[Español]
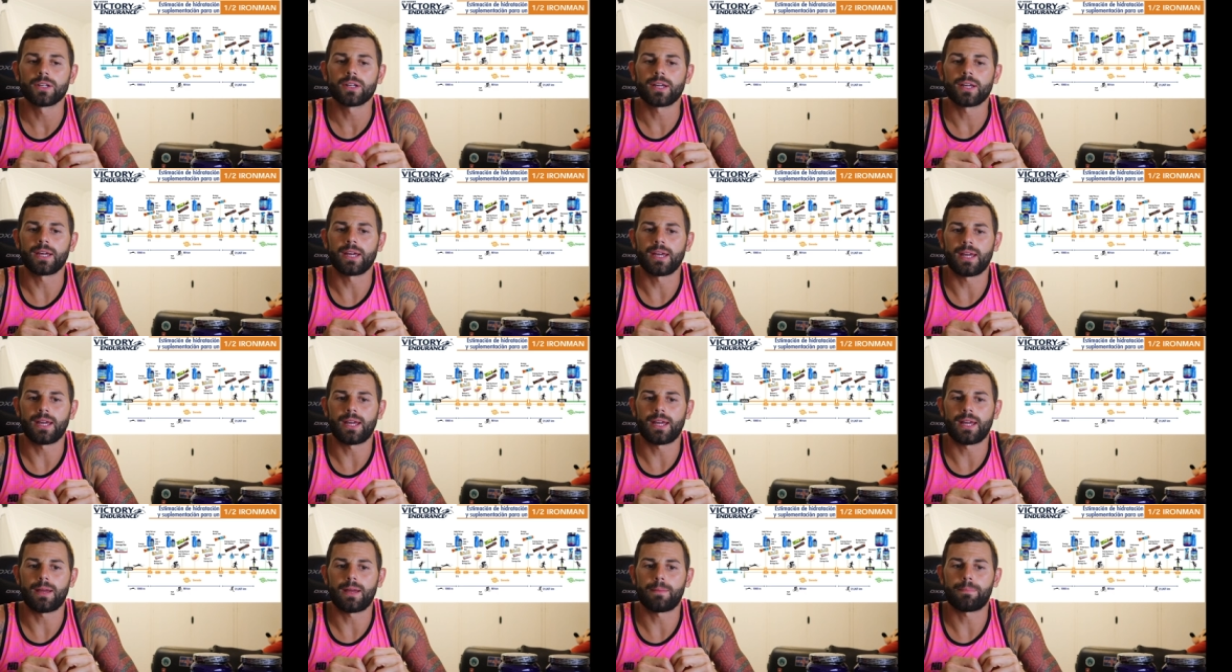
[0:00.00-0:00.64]

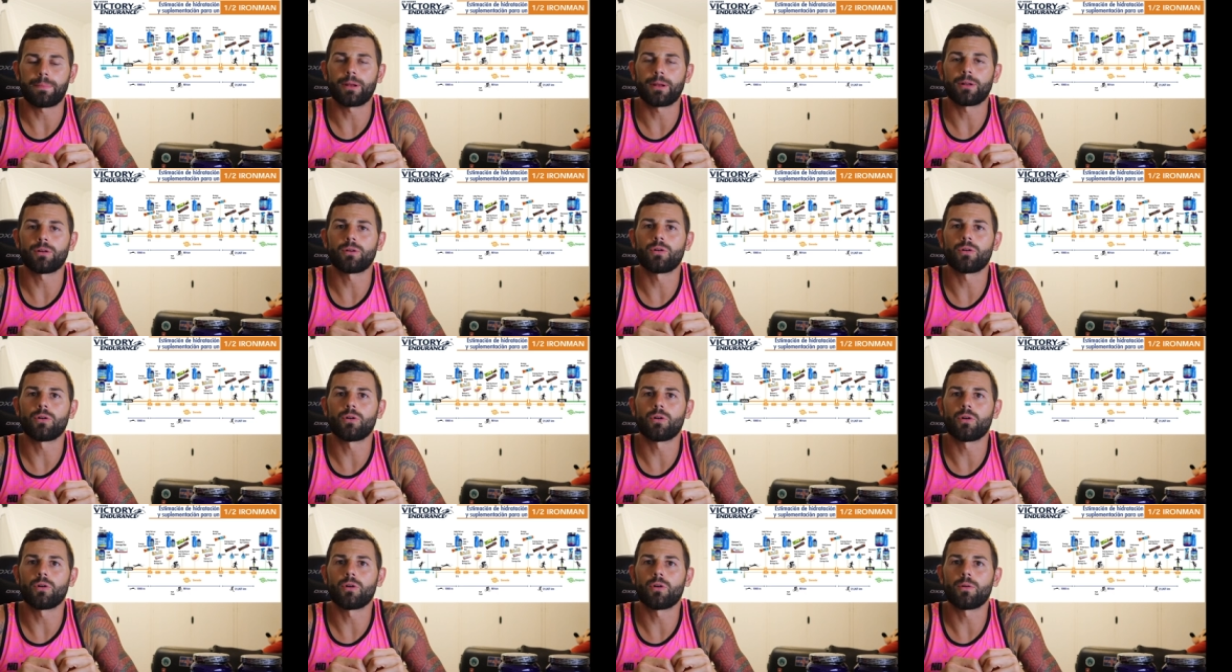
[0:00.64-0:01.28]

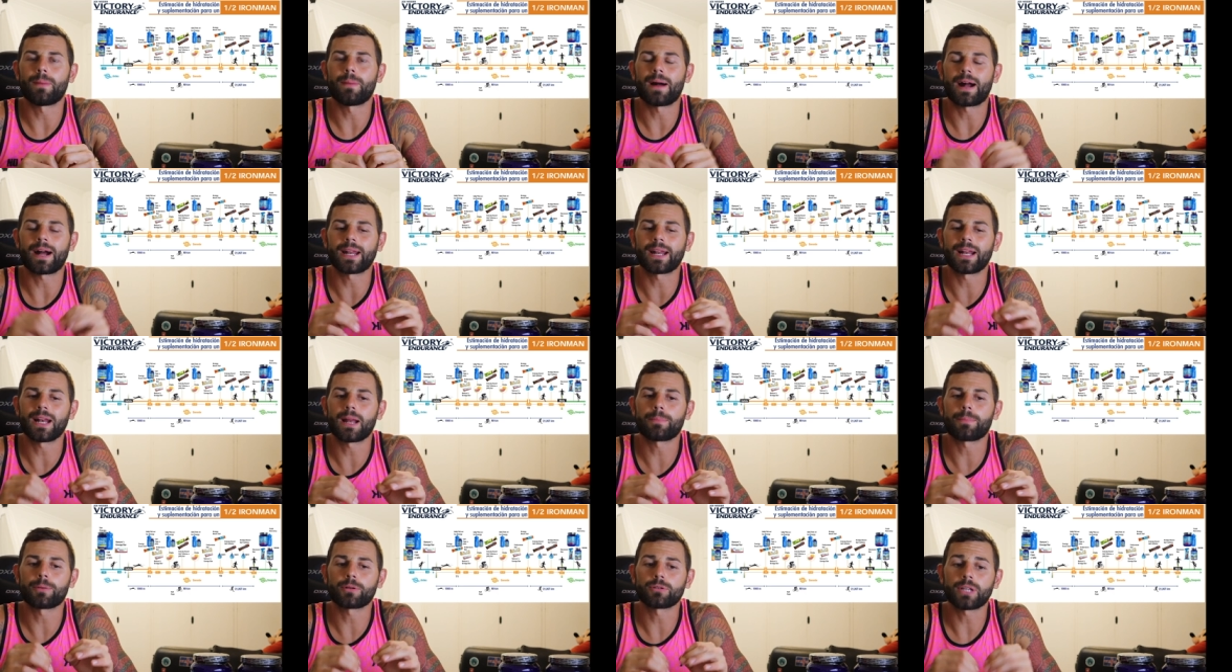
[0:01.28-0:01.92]
pero bajaré
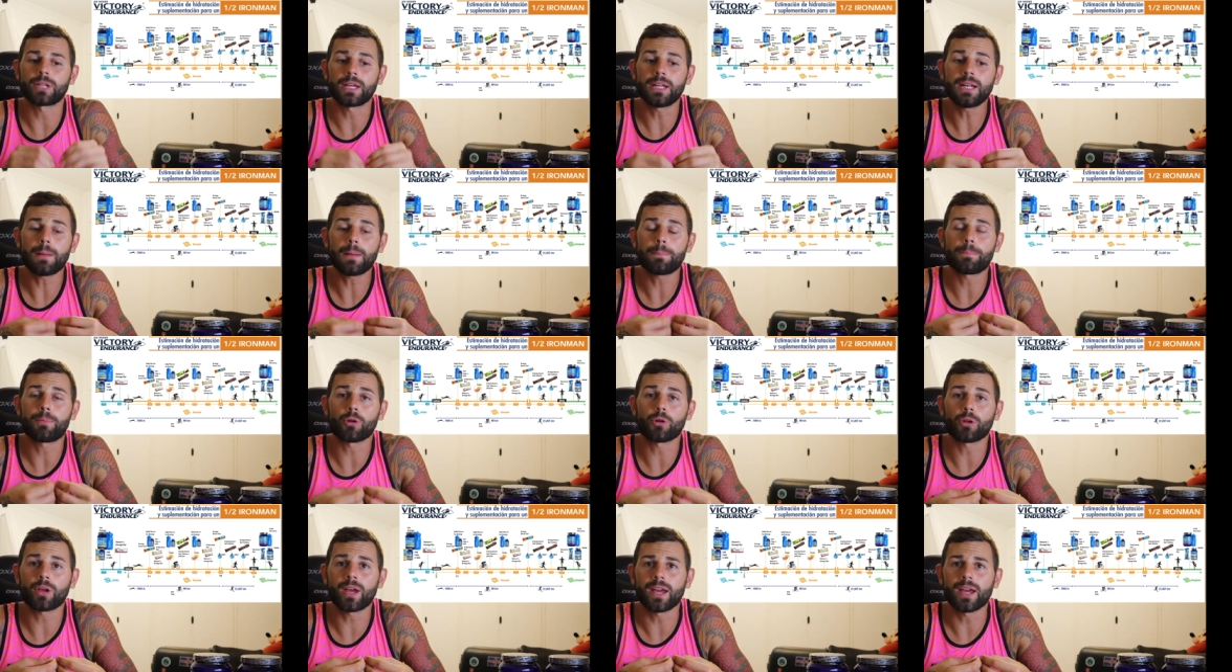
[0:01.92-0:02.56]
la proteína.
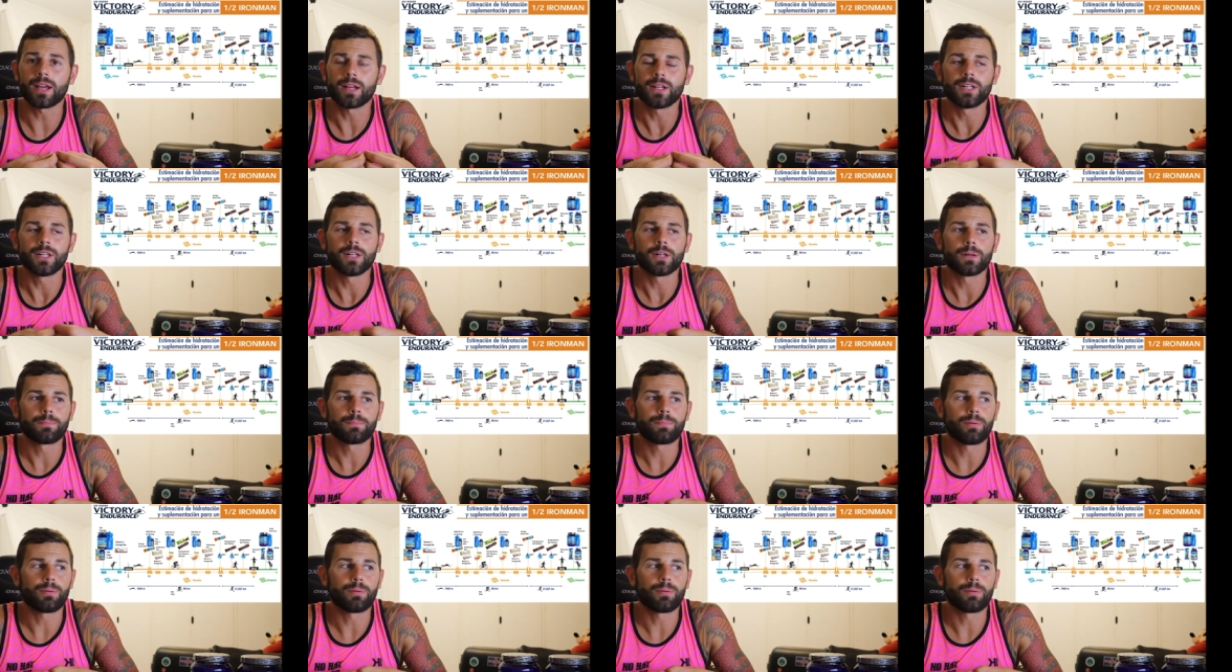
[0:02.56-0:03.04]
¿Por qué?